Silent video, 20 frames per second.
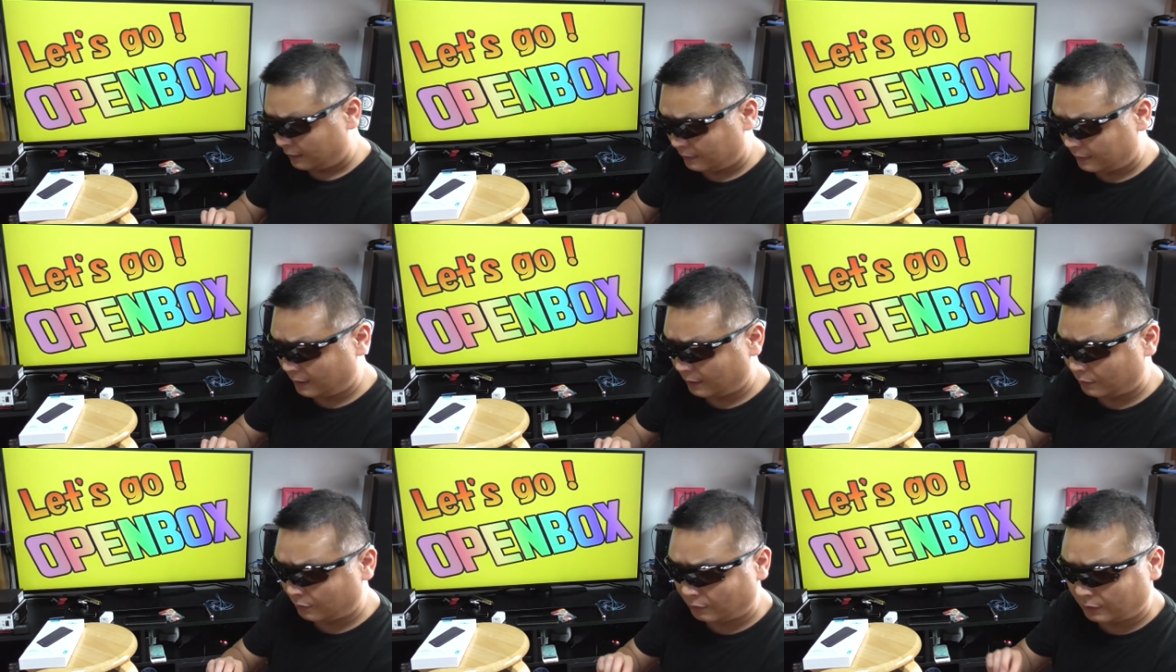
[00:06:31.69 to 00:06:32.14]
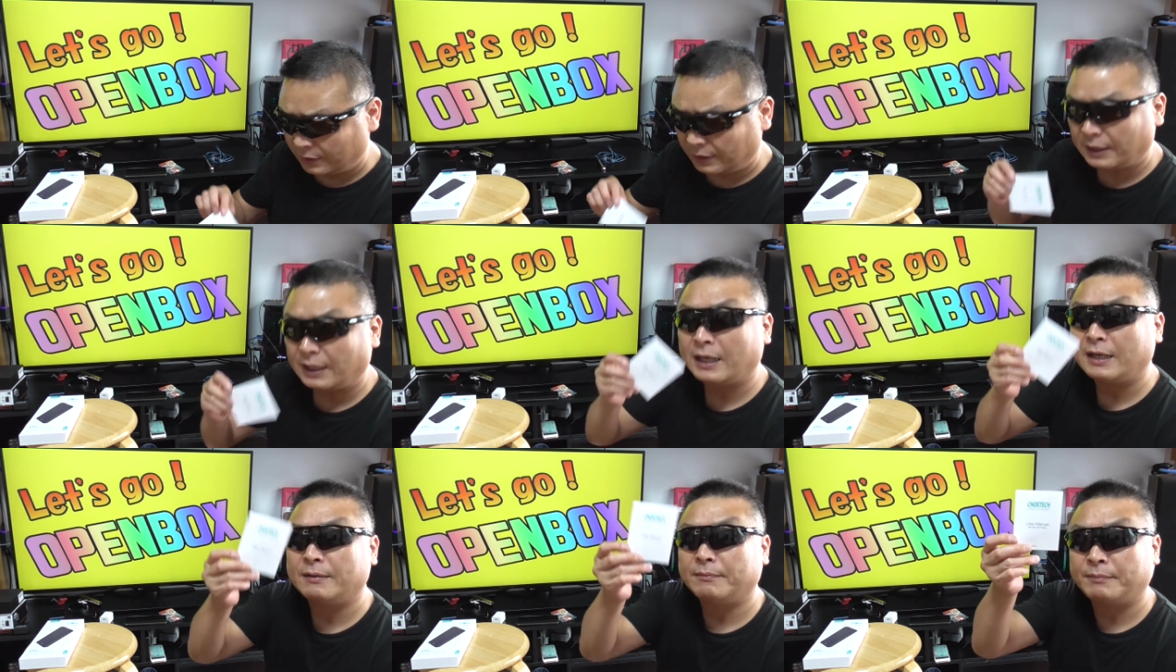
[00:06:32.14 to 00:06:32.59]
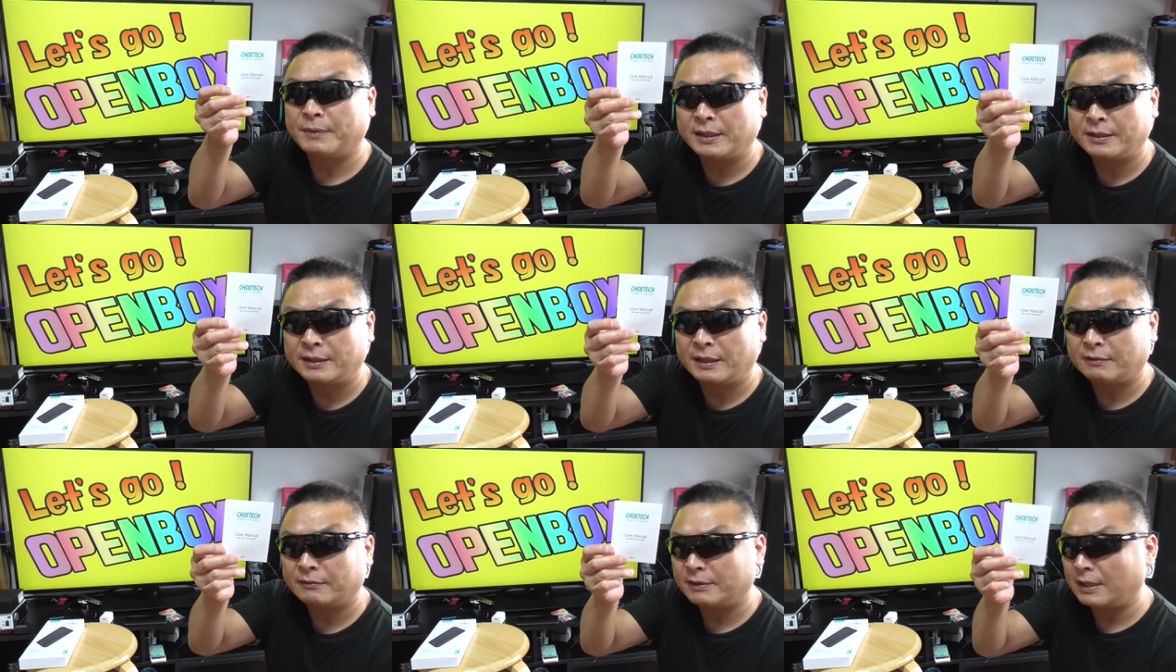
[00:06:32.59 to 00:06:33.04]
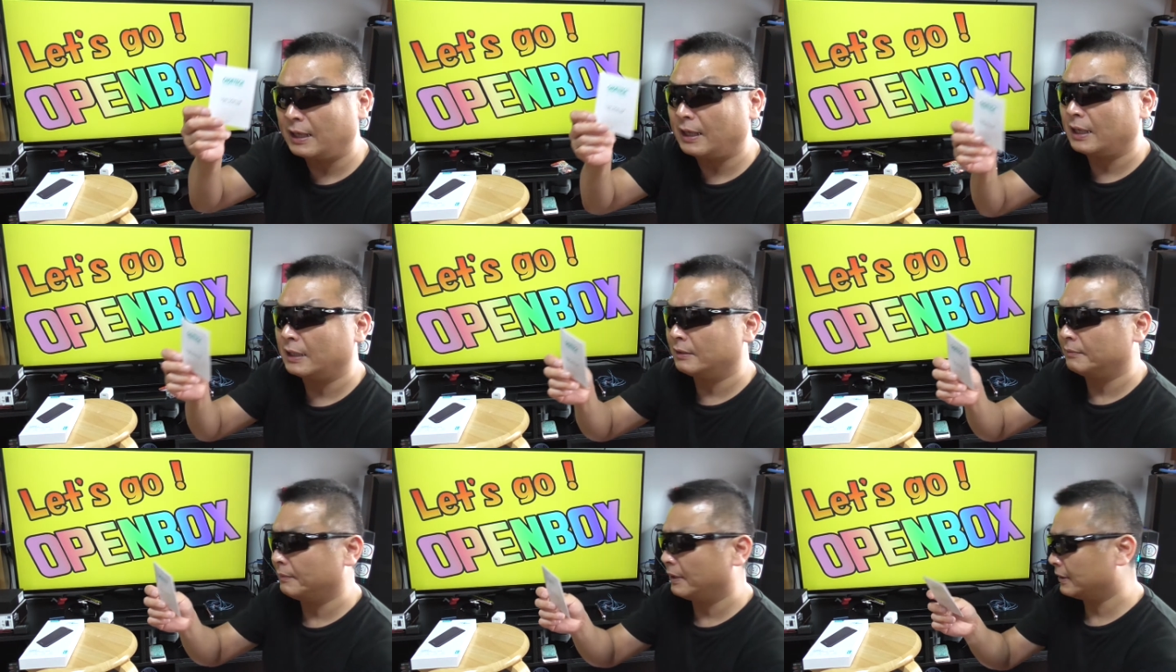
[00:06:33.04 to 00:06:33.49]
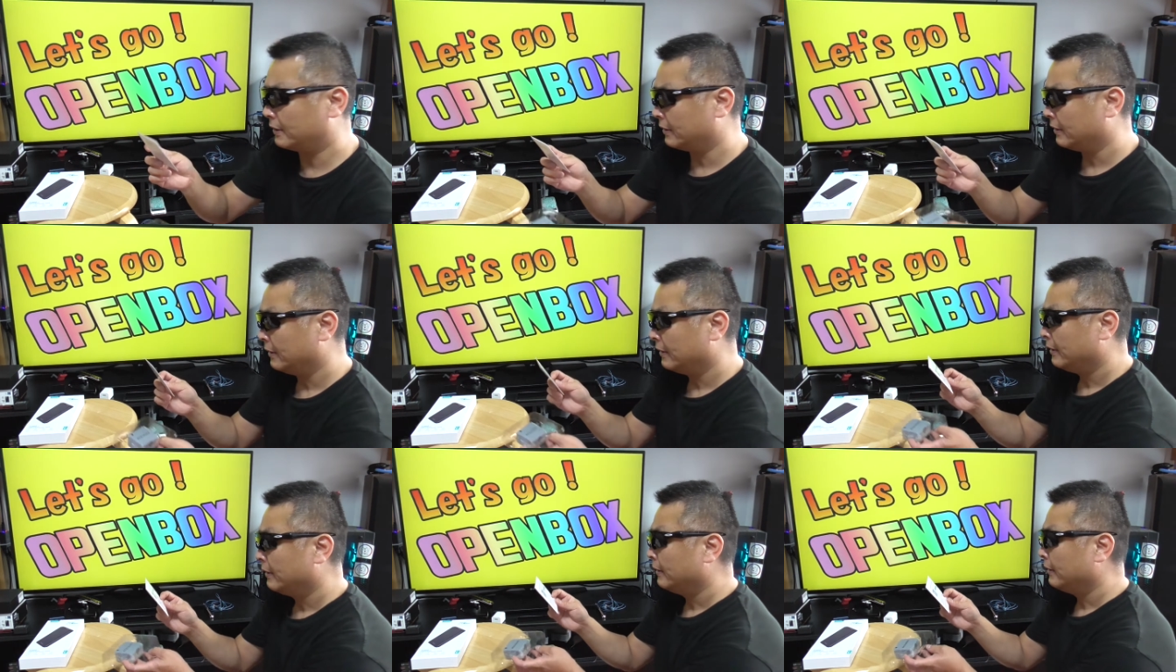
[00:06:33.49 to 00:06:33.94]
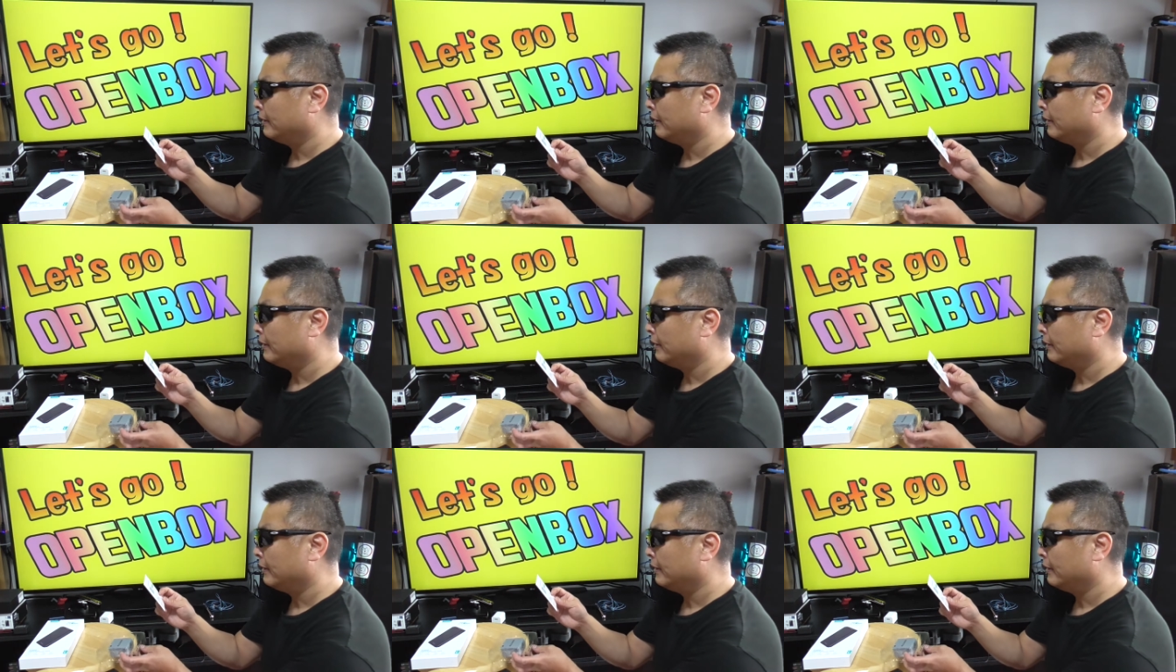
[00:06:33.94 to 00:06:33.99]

でここにはいマニュアルがあります